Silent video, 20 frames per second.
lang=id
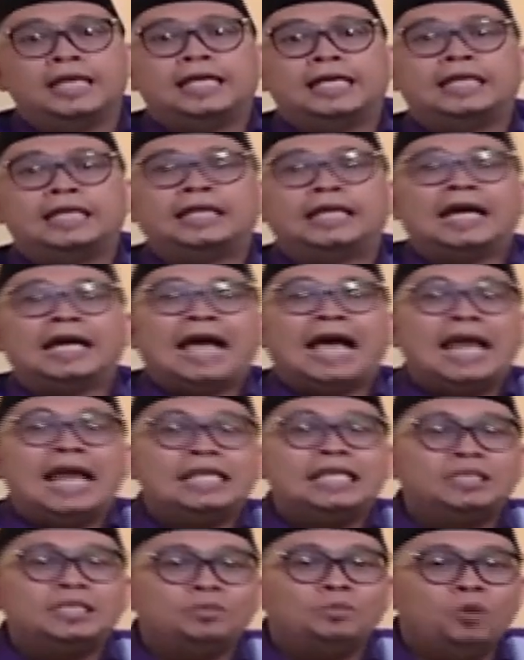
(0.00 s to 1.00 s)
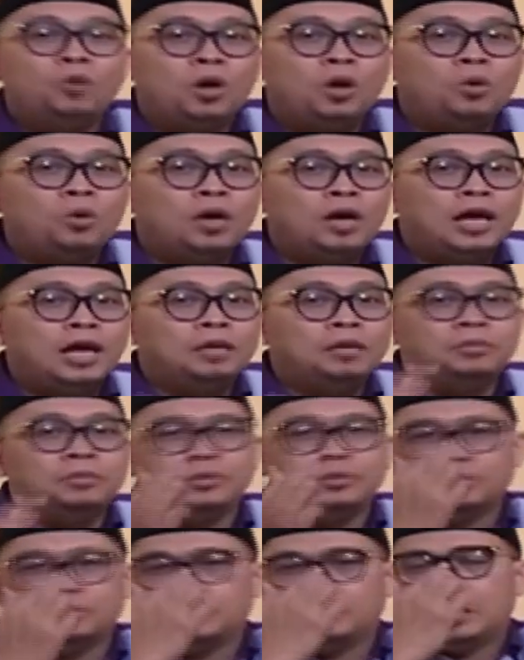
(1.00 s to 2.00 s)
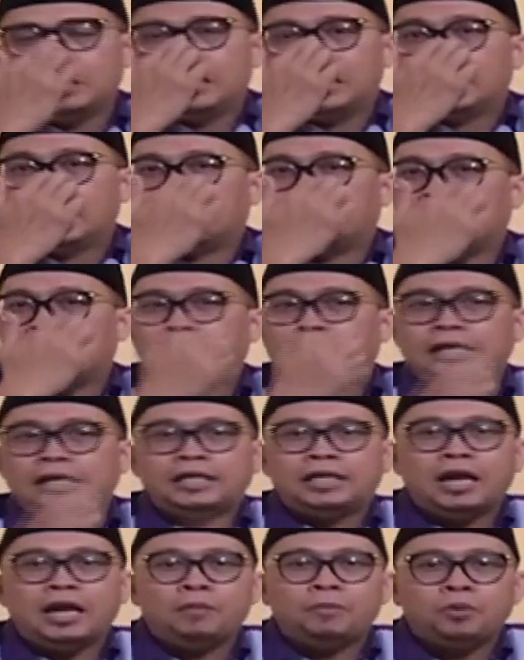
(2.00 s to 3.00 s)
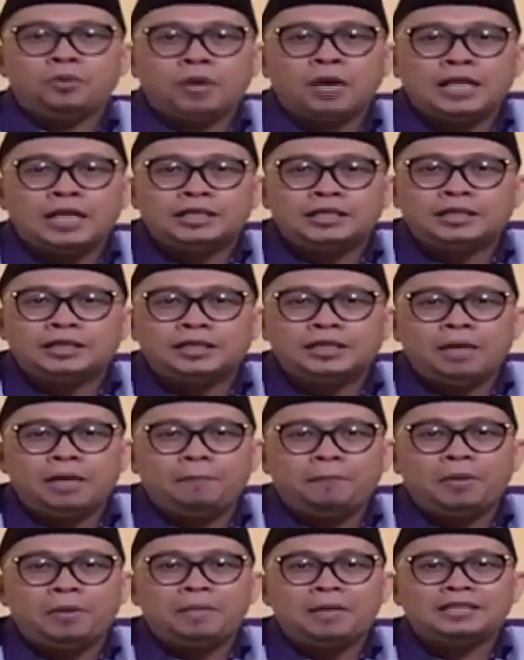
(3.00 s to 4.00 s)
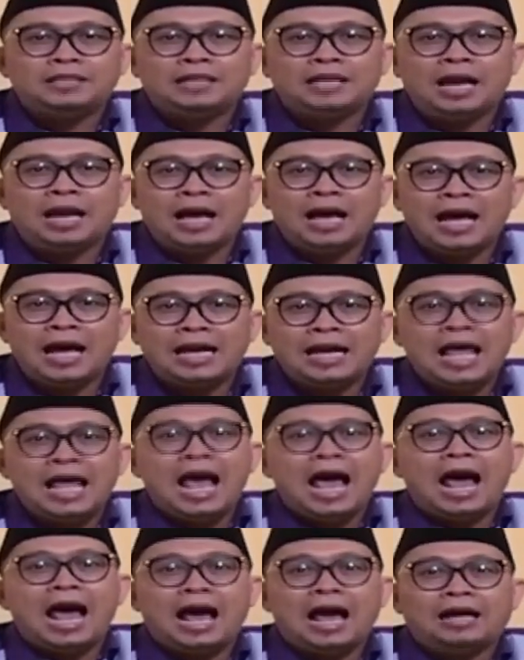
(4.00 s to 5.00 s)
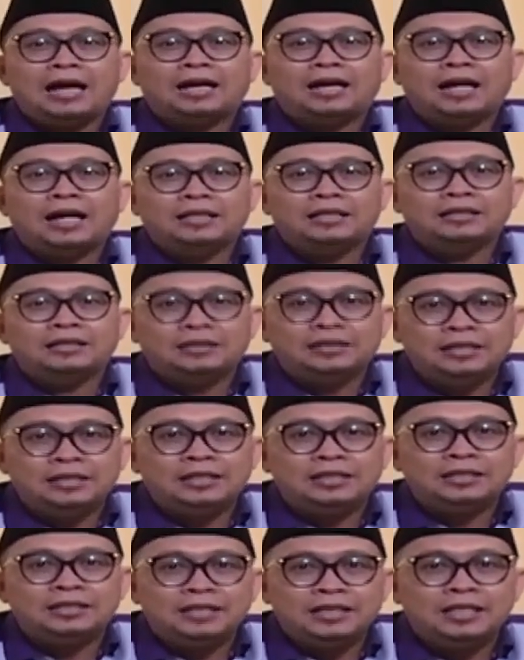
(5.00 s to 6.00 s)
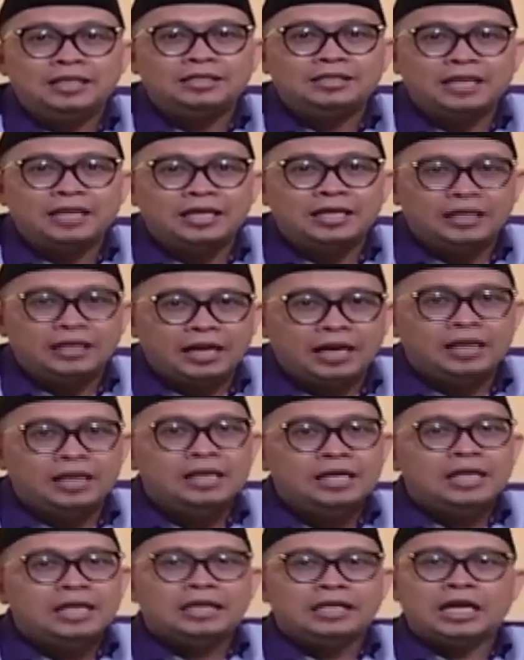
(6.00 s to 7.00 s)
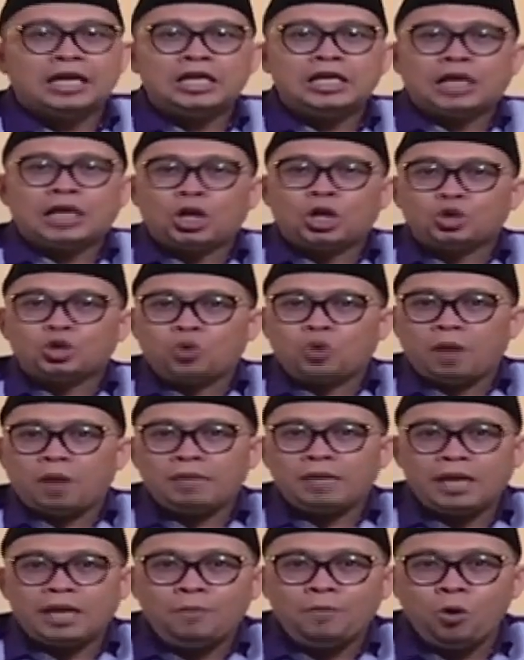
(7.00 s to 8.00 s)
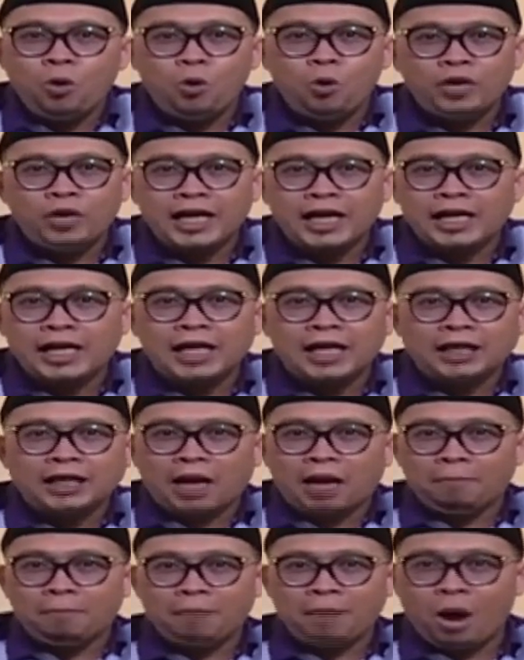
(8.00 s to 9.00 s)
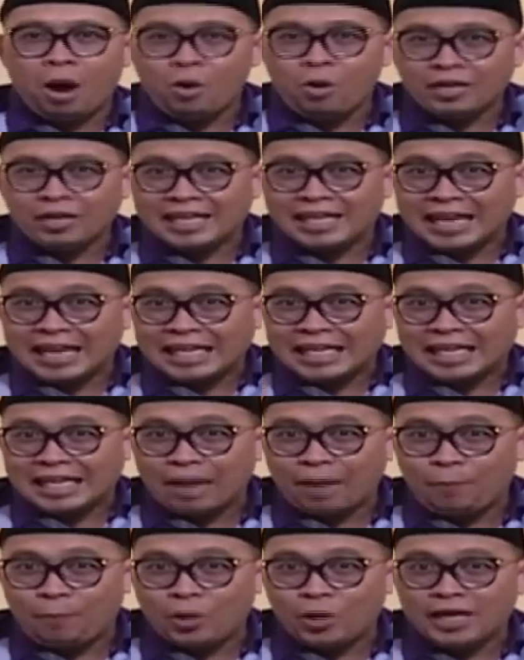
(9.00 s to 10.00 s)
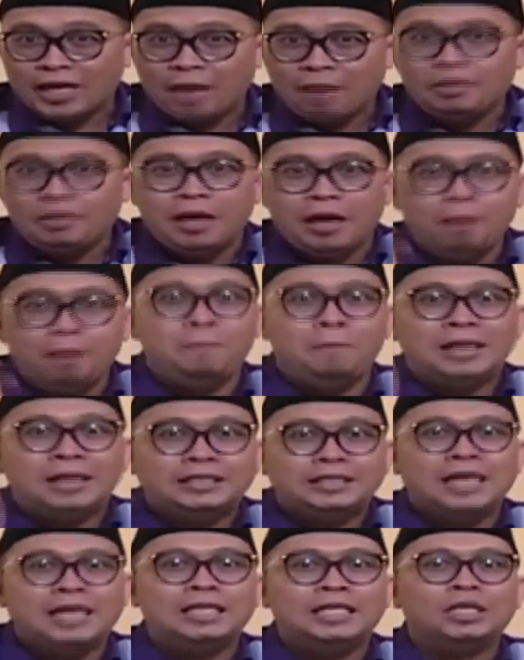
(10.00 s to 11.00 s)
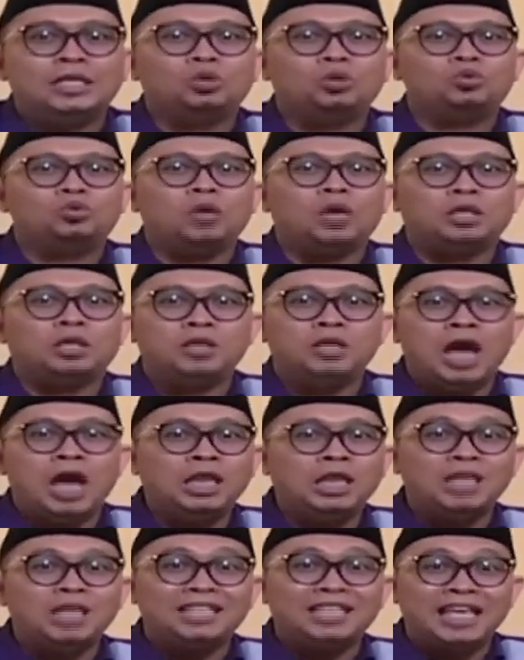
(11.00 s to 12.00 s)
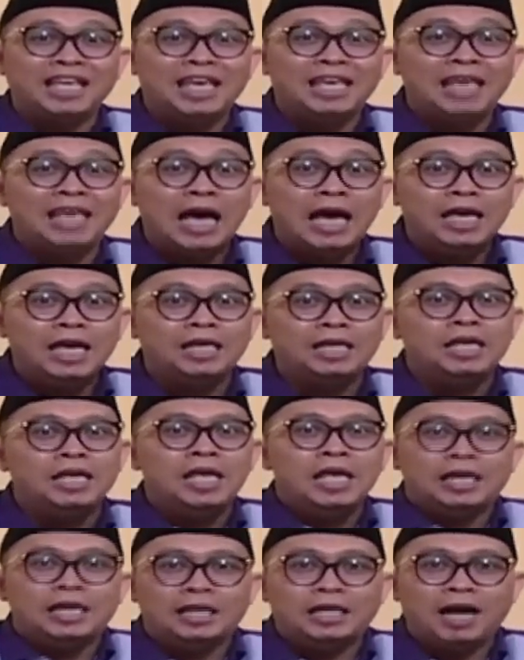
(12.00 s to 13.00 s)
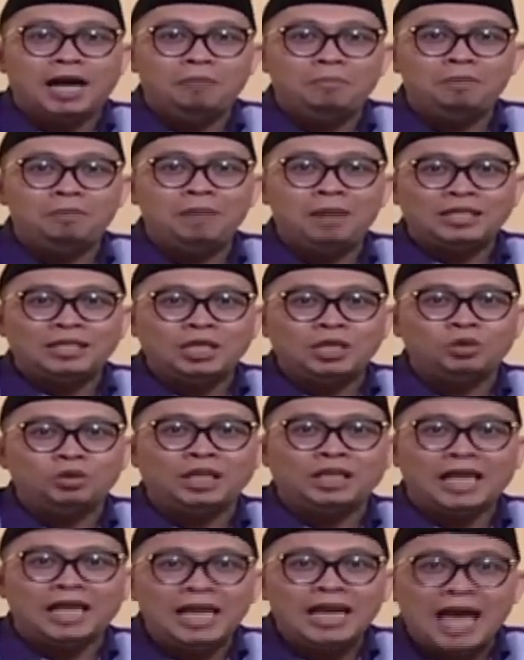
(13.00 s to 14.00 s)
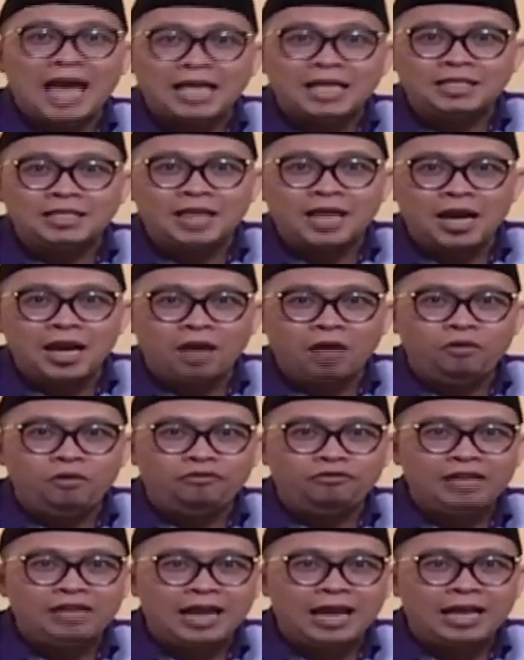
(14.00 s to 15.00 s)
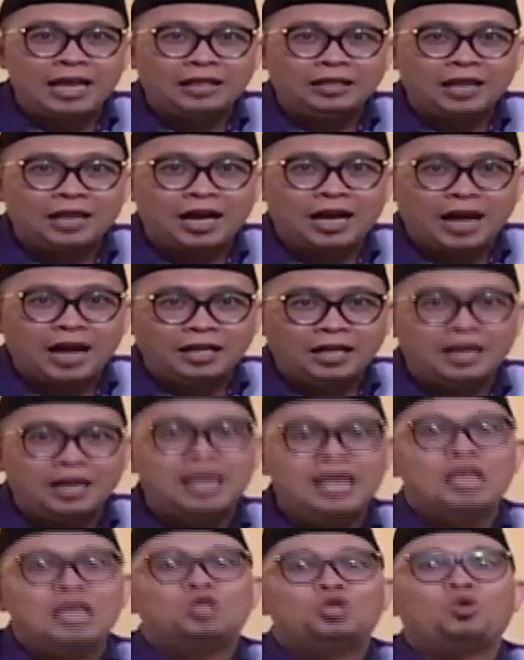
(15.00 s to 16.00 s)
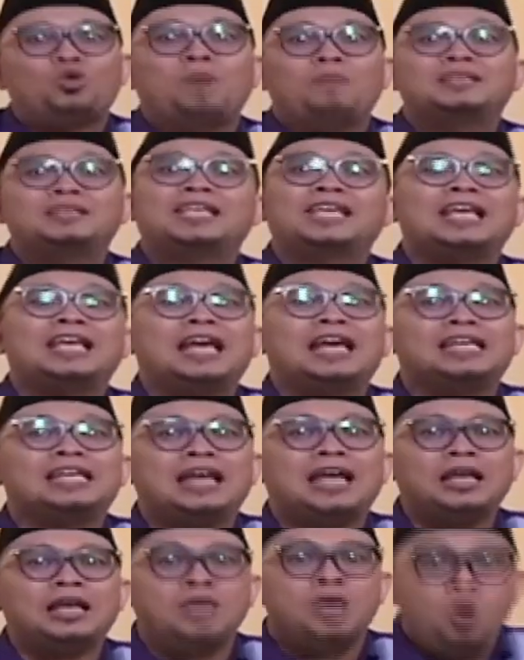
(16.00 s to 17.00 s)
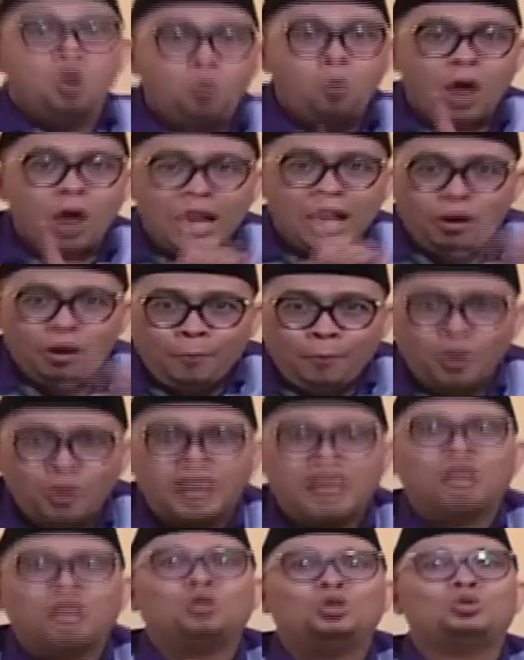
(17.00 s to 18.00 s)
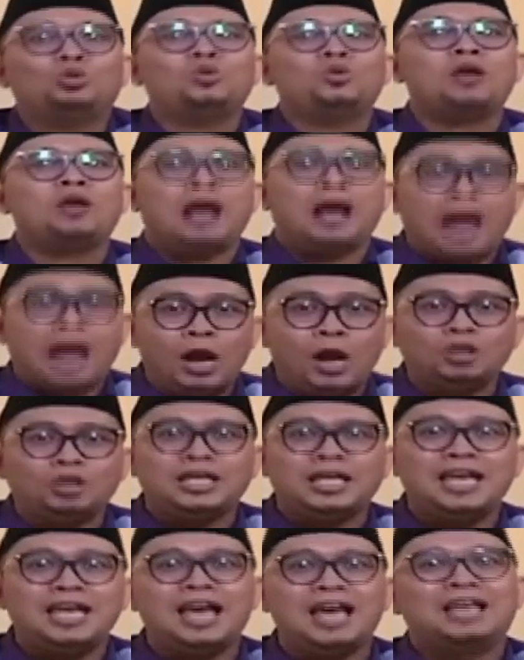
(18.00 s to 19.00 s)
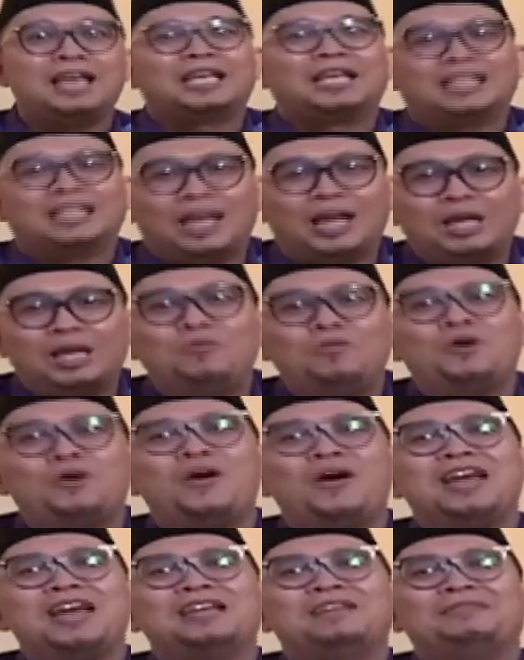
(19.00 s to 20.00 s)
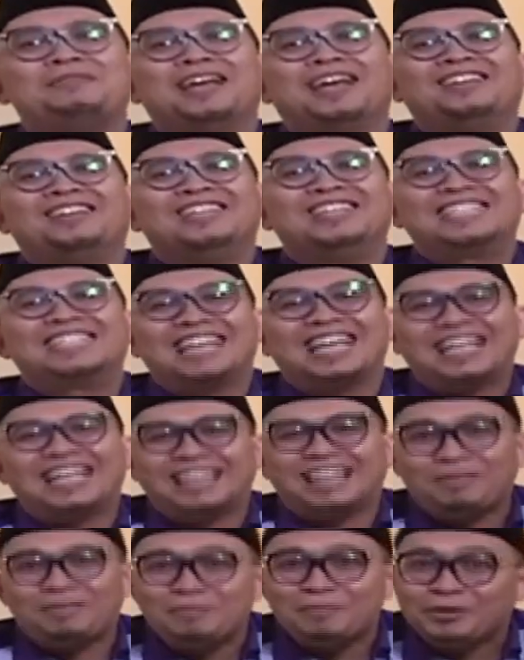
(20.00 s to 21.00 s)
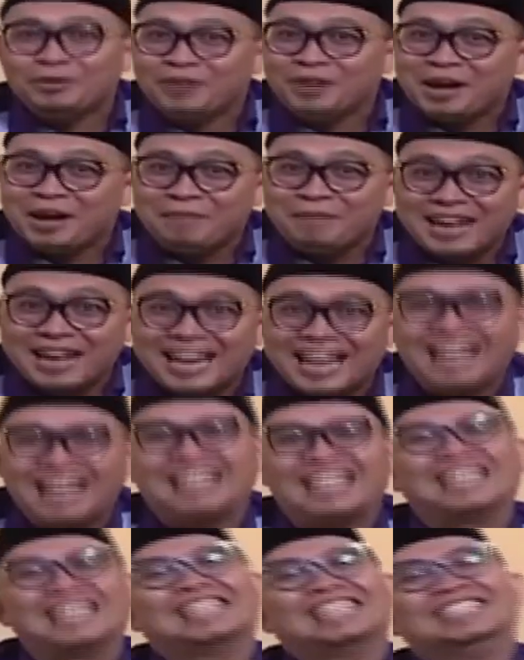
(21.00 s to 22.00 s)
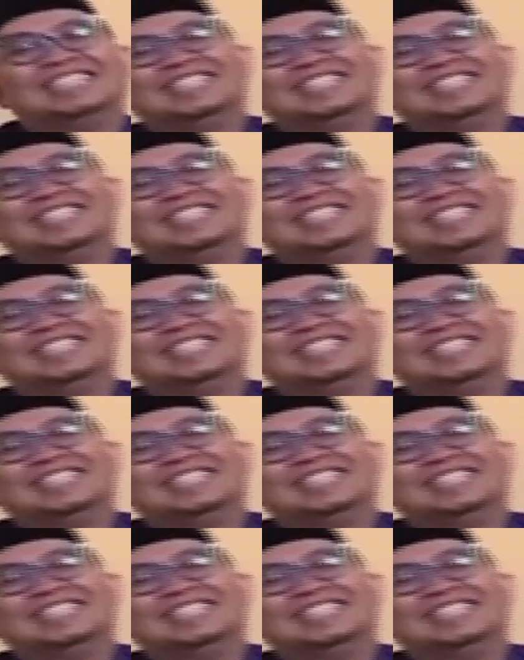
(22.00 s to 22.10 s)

kita gali semua Quran karena di dalam Quran setiap permasalahan akan terselesaikan jadi kalau suami ibu udah kelihatan mau kira-kira poligami, bacain itu surat. Ya Allah, saya yakin dengan membaca surat Inna anzalnahu fi lailatul qadar, suami saya nggak nikah lagi. Walaupun itu sunnah. Kalau saya, ya ibu doain biar bisa. Tapi mertua nggak marah kan gitu.